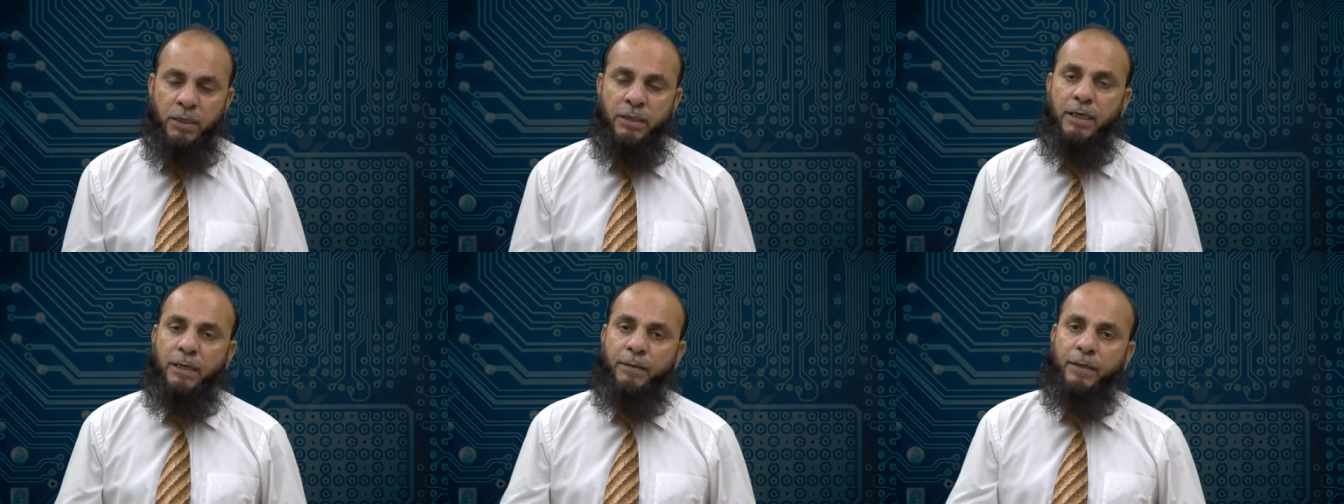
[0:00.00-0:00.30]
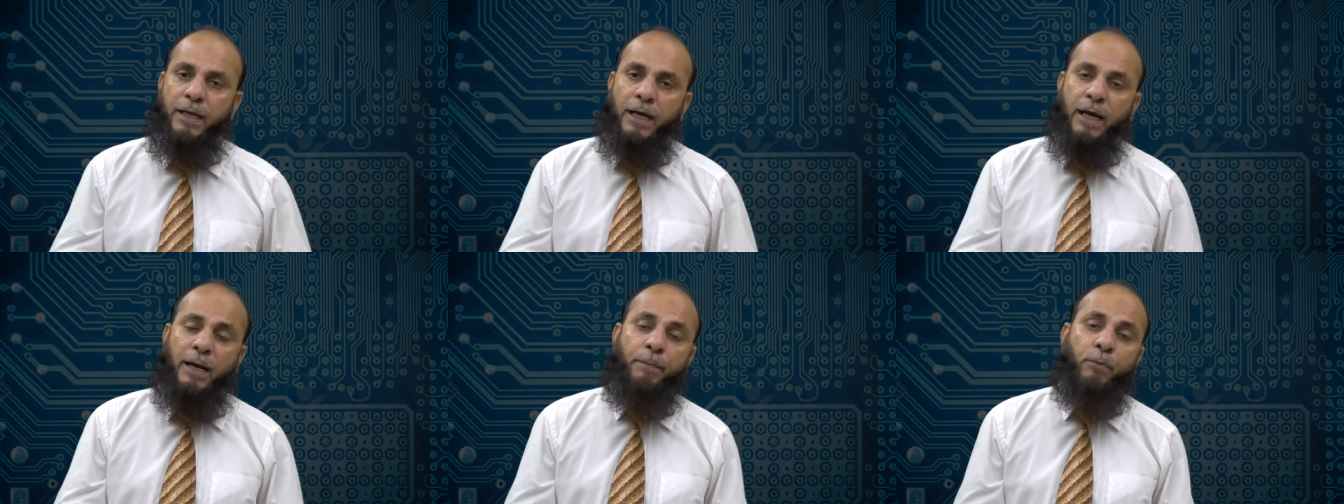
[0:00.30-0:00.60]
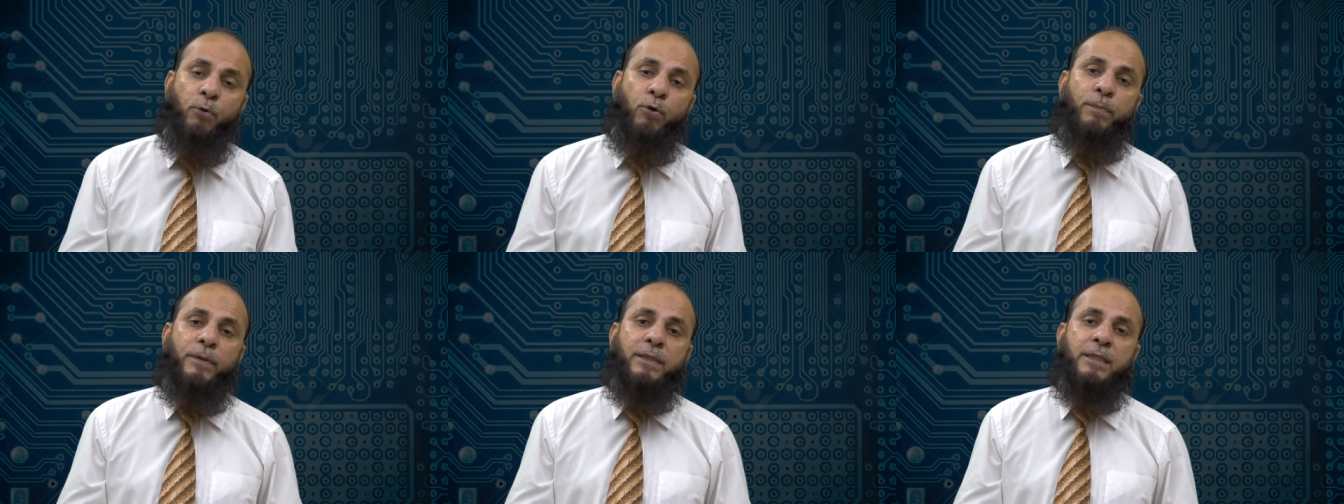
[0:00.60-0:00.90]
ताकि
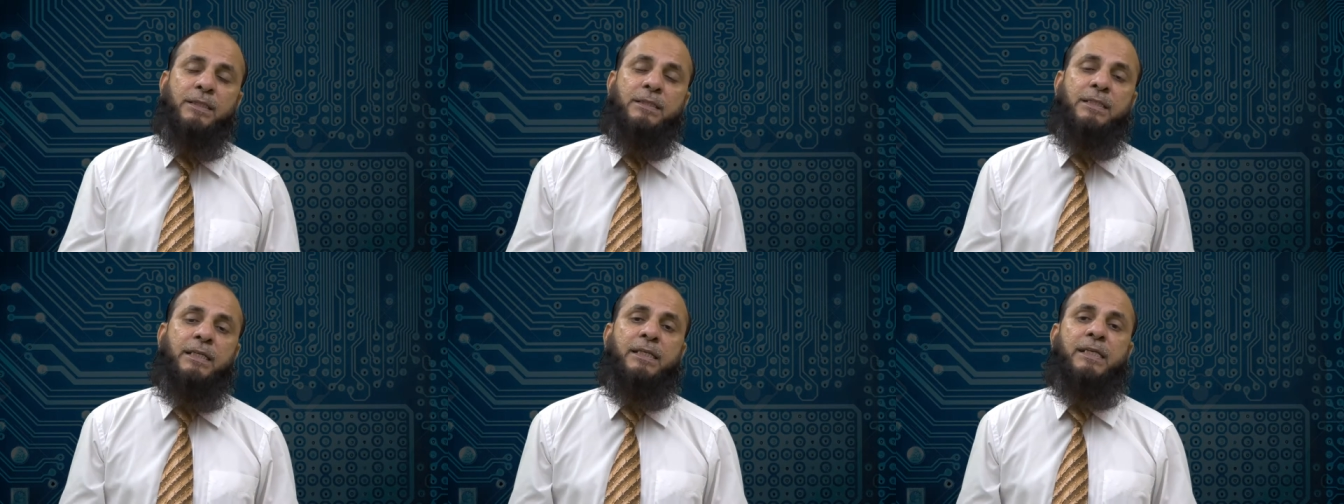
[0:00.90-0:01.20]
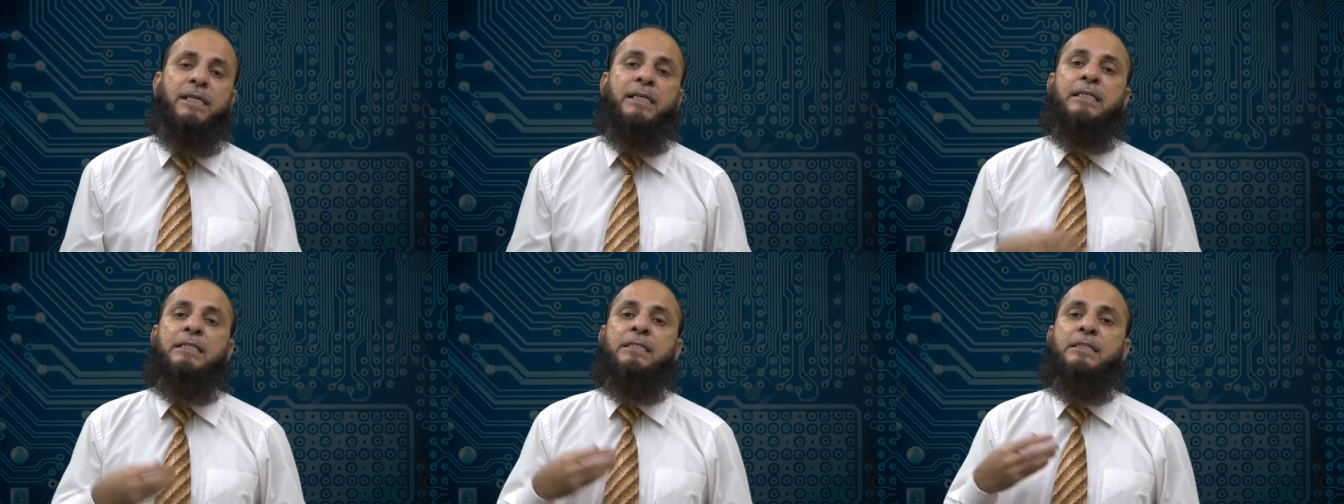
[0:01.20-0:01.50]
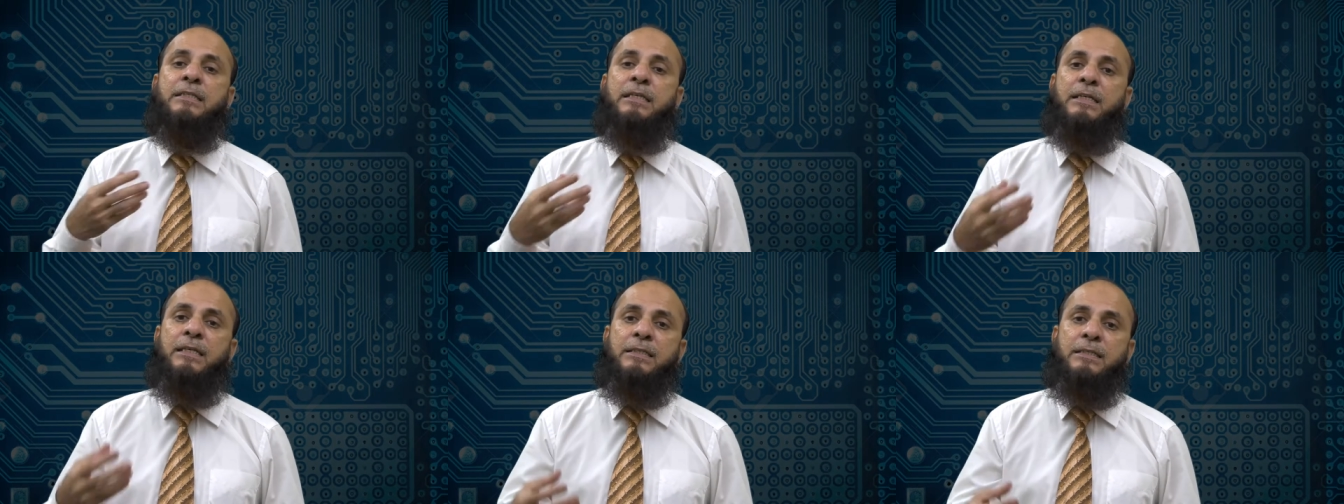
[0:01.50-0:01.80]
आपको पता चल के
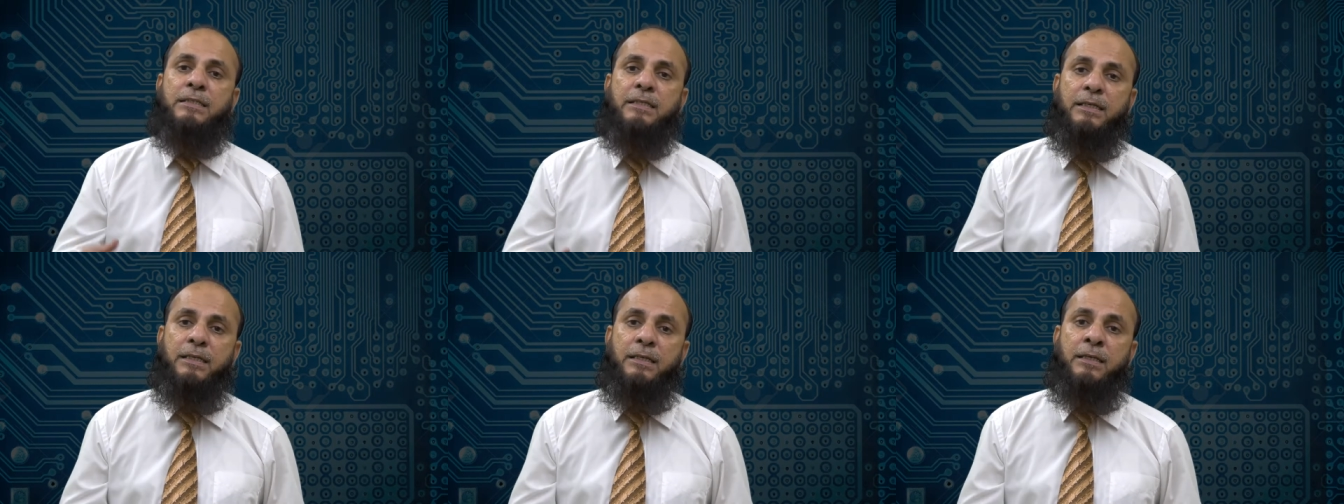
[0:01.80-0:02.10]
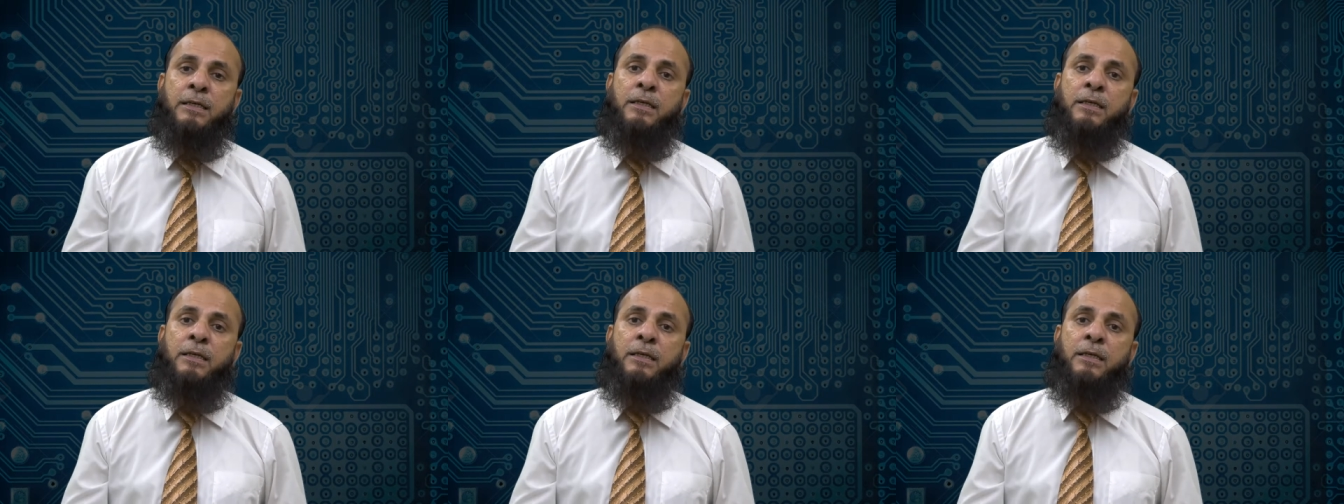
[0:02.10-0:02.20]
किस तरह से